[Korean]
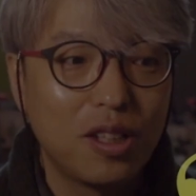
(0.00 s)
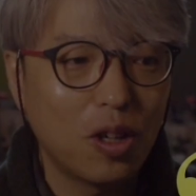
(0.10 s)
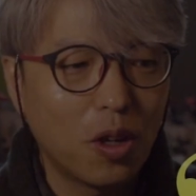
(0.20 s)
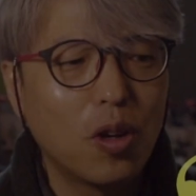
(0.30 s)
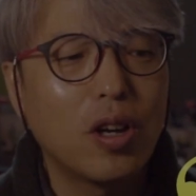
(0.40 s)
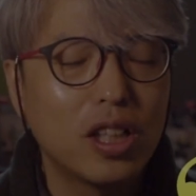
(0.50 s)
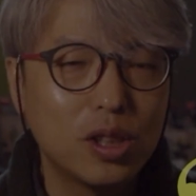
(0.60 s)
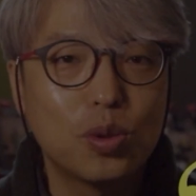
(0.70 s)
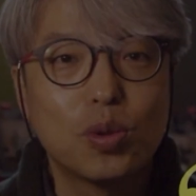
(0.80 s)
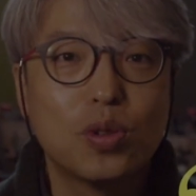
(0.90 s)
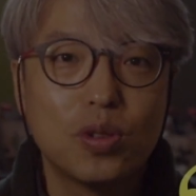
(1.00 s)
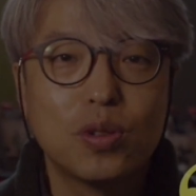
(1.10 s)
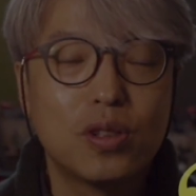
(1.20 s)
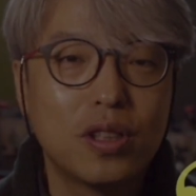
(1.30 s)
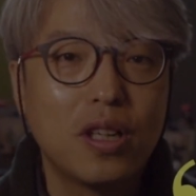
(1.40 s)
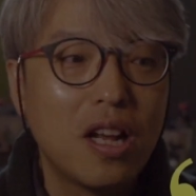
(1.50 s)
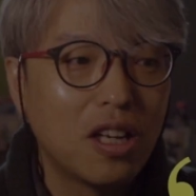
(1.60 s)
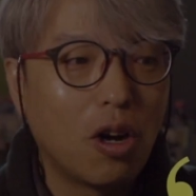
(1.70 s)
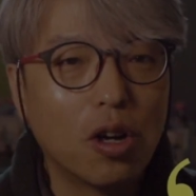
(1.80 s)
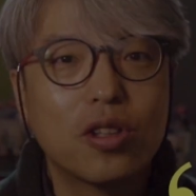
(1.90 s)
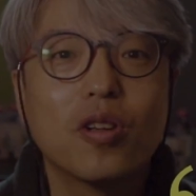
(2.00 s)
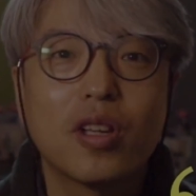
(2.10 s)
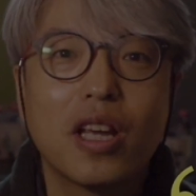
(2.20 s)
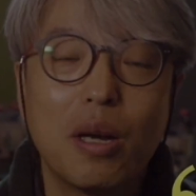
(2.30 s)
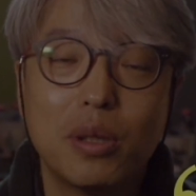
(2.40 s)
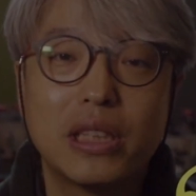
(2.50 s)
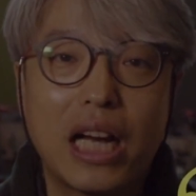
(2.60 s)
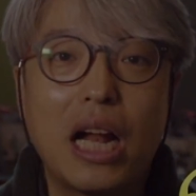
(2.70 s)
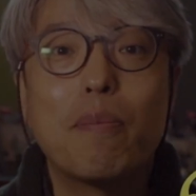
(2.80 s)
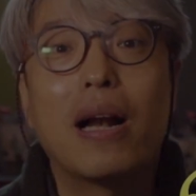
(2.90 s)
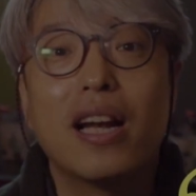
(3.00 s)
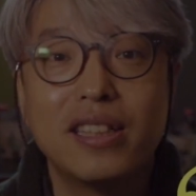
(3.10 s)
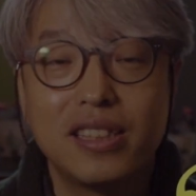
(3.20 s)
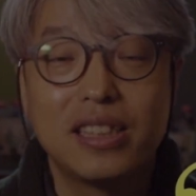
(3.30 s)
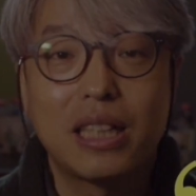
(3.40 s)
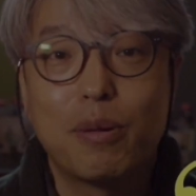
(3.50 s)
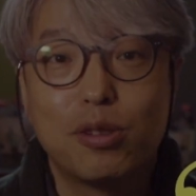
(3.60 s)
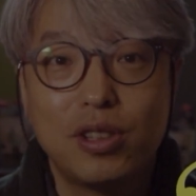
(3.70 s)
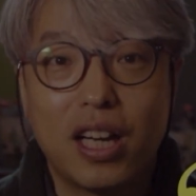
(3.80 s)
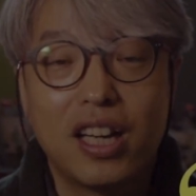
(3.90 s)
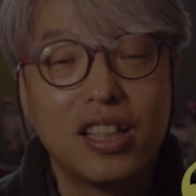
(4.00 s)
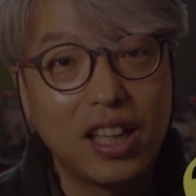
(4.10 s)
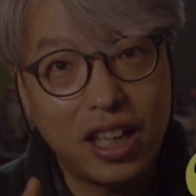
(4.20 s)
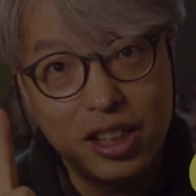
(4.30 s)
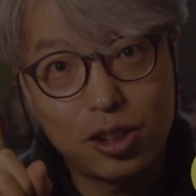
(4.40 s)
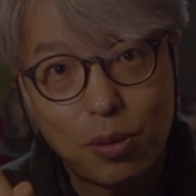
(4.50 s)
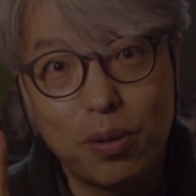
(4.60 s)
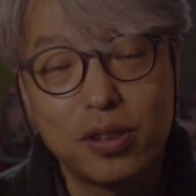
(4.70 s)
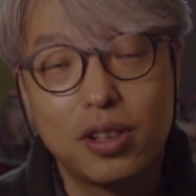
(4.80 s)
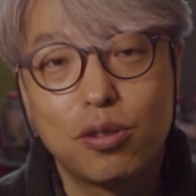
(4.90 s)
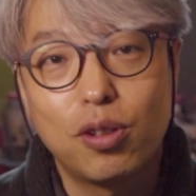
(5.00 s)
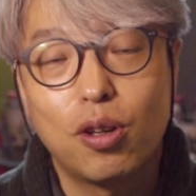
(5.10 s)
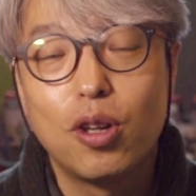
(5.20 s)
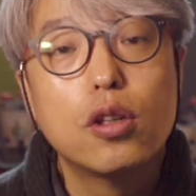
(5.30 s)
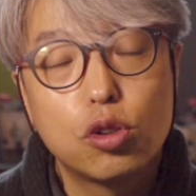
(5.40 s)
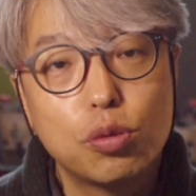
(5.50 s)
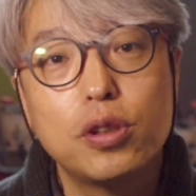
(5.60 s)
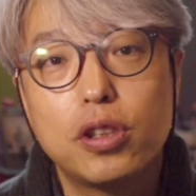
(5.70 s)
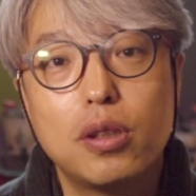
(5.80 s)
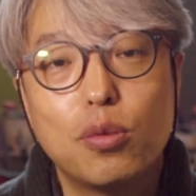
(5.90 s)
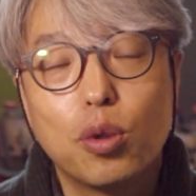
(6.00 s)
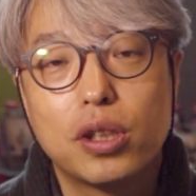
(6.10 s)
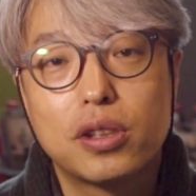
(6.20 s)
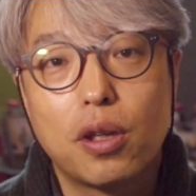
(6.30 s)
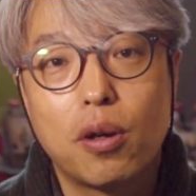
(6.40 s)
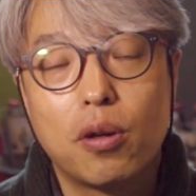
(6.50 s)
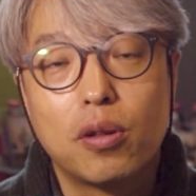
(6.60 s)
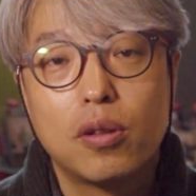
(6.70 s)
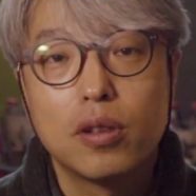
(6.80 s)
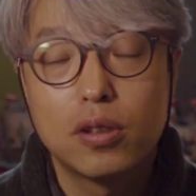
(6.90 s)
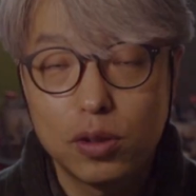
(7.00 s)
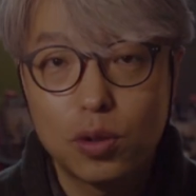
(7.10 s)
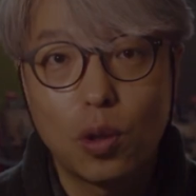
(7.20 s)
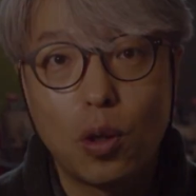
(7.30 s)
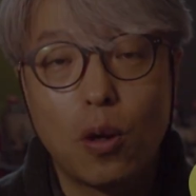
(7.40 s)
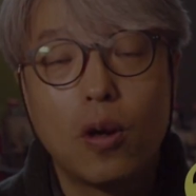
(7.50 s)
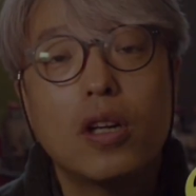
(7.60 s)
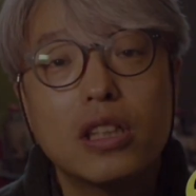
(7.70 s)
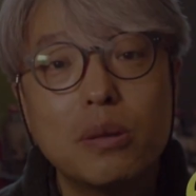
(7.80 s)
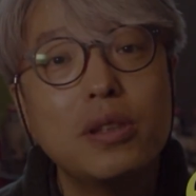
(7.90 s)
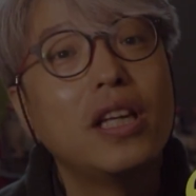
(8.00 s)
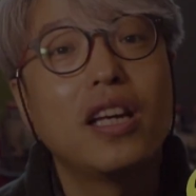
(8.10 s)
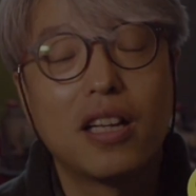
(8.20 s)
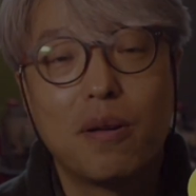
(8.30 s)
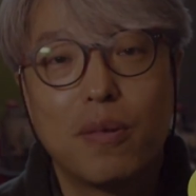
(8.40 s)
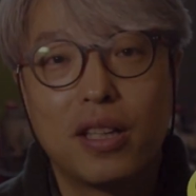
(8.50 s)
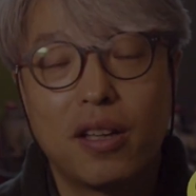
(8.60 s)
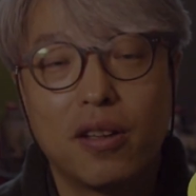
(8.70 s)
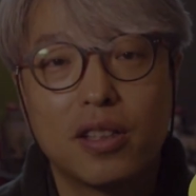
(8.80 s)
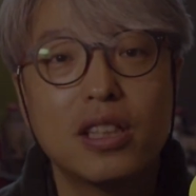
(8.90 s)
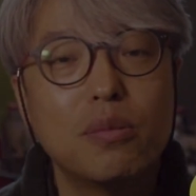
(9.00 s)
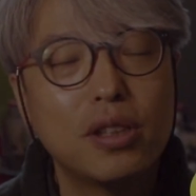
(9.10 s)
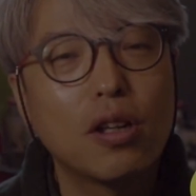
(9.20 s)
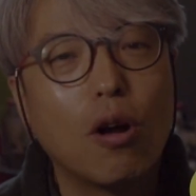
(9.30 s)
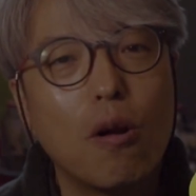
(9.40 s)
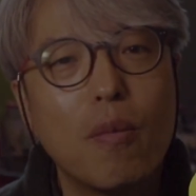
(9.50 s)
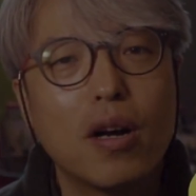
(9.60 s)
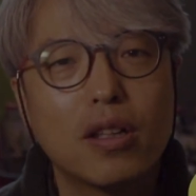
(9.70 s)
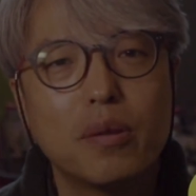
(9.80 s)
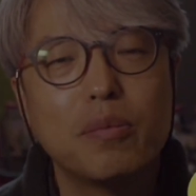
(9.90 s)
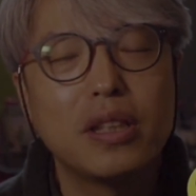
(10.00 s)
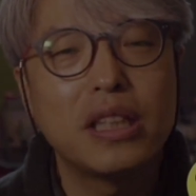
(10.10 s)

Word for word: 여러 가지 소스를 어떻게 하면 잘 밸런스를 잡아주냐, 이게 가장 첫 번째고요. 두 번째는 뭐겠어요? 그쵸, 음색이란 말이에요. 그 음색을 얼마큼